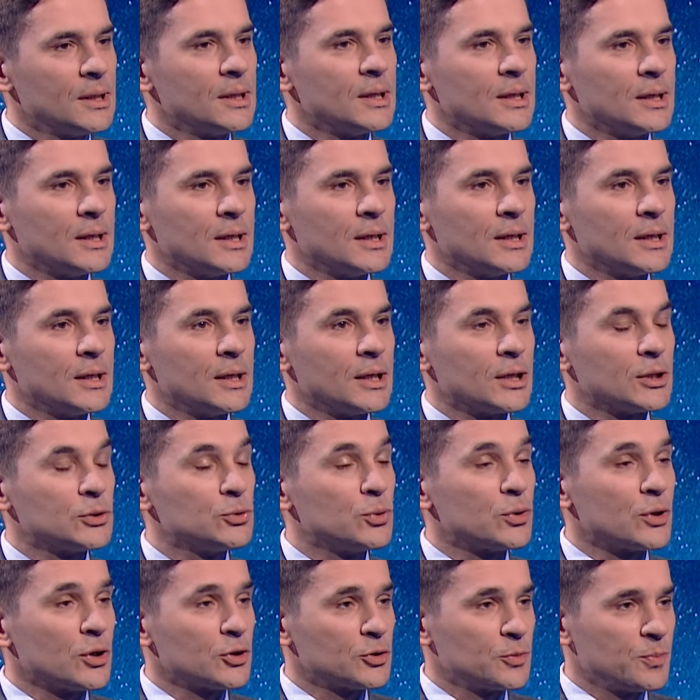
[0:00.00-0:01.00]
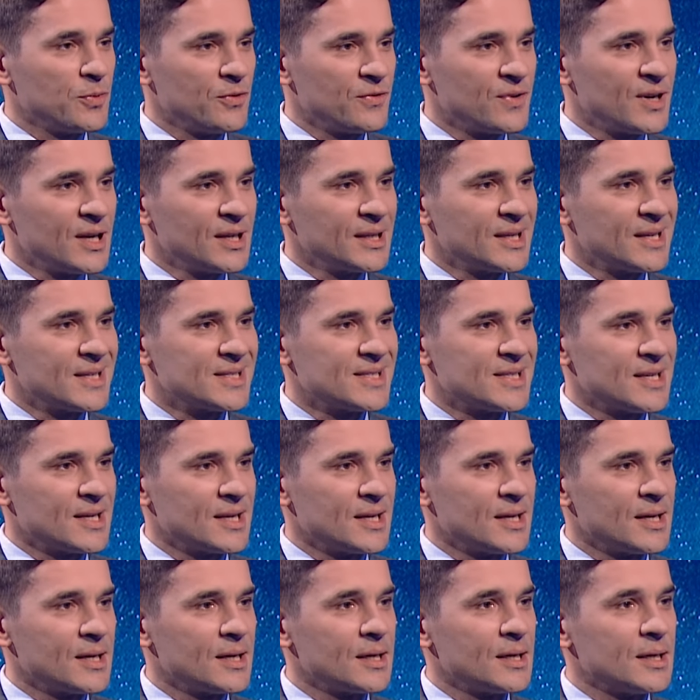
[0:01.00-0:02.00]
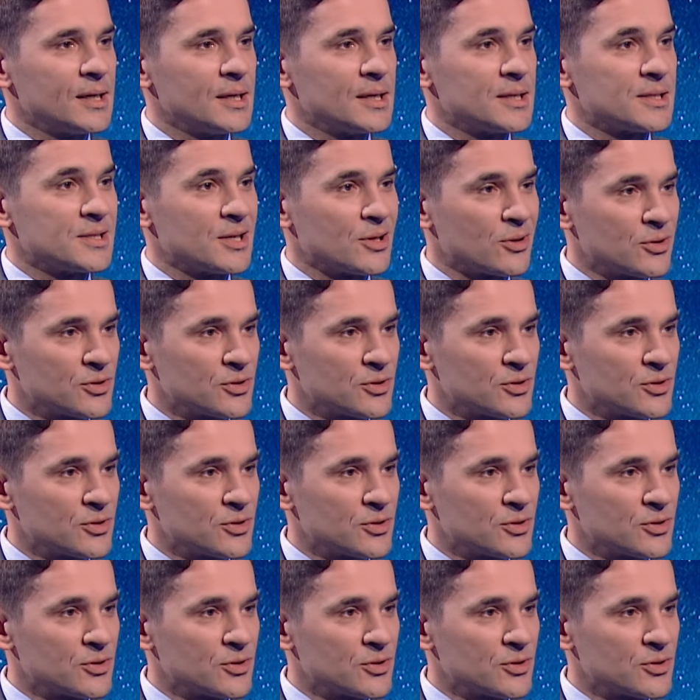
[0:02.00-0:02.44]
e, która odpowiada za, e, za